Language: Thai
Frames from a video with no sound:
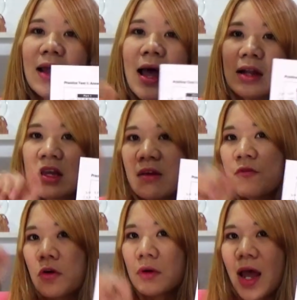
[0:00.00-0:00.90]
กนะคะที่
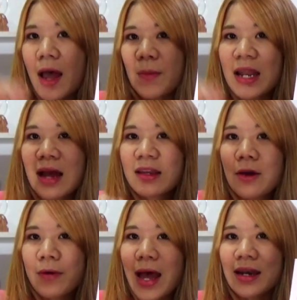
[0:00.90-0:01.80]
ฝนอ่ะไปทางเดี
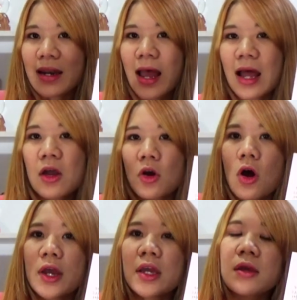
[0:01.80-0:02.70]
ยวกันนะคะ แล้ว
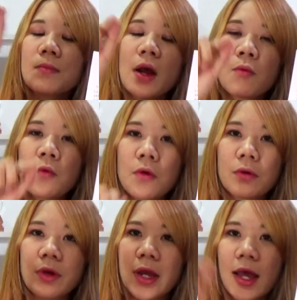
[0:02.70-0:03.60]
ค่อยมาว
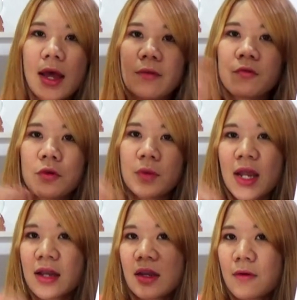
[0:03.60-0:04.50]
งค่ะ ฝนไป
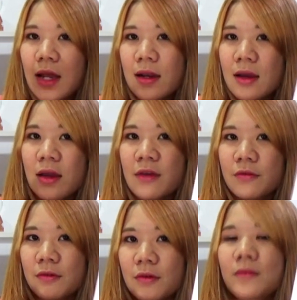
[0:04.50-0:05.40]
ทางเดียวกันเลย
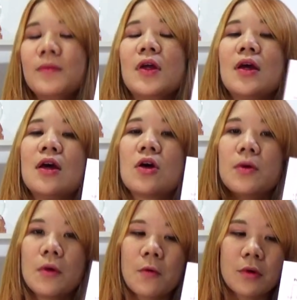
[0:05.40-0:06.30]
ฟึบค่
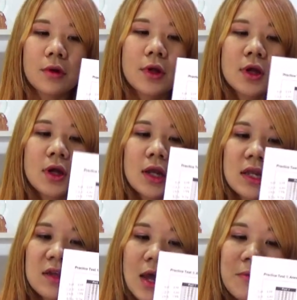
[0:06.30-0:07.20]
อยมาวง อัน
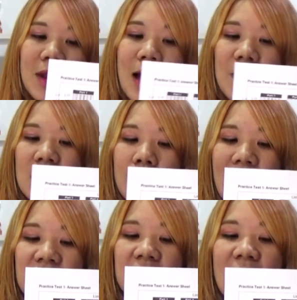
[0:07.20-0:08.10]
นี้ใช้เวลาไปประ
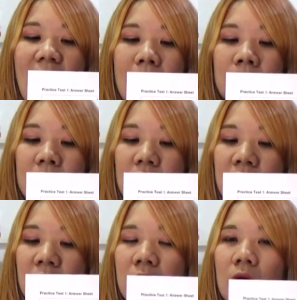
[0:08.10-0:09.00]
มาณ 3 วินา
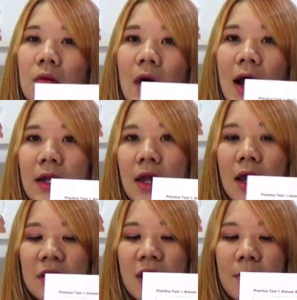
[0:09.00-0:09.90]
ทีกว่านะ
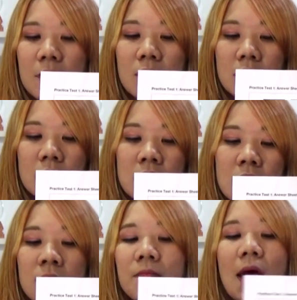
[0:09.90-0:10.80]
คะ
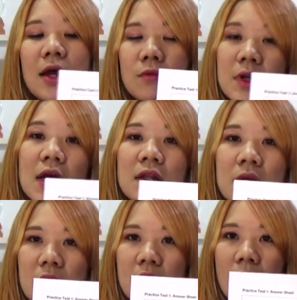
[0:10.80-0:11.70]
3.18 วินา
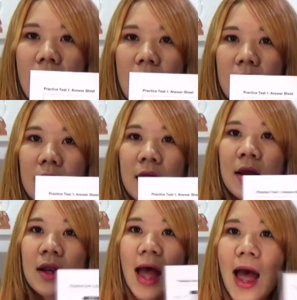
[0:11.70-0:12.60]
ทีค่ะ
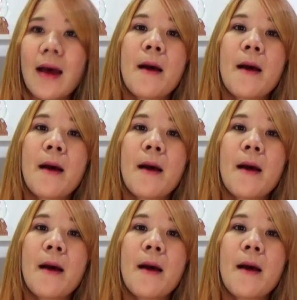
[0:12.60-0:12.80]
และ